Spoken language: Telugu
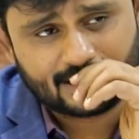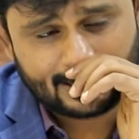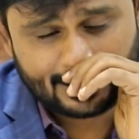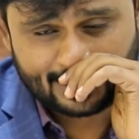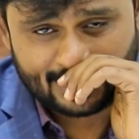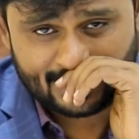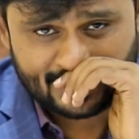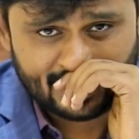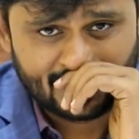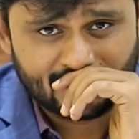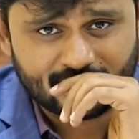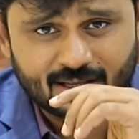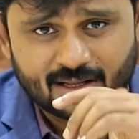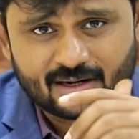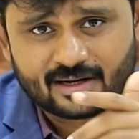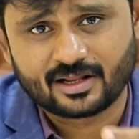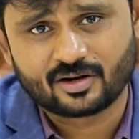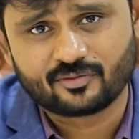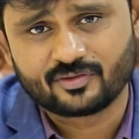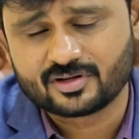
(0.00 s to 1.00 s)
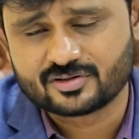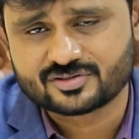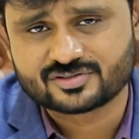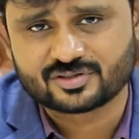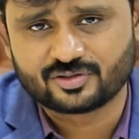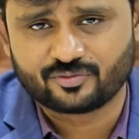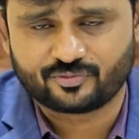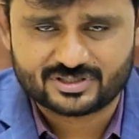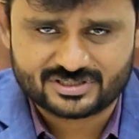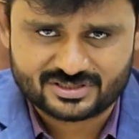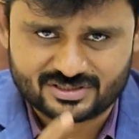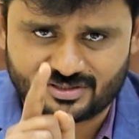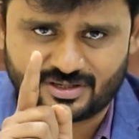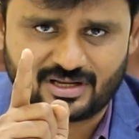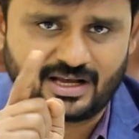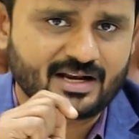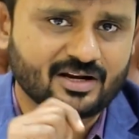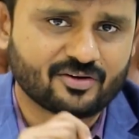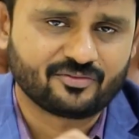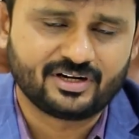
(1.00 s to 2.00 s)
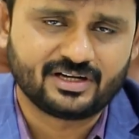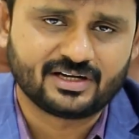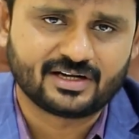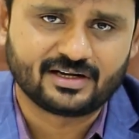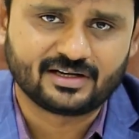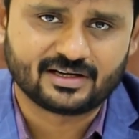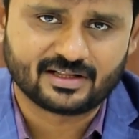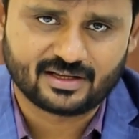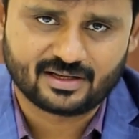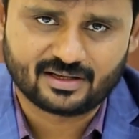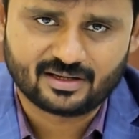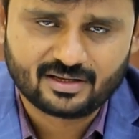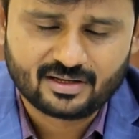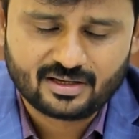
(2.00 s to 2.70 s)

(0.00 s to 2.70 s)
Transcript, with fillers: రకరకాల కారణాల వల్ల వస్తుంది ఫస్ట్ కారణం ఏంటంటే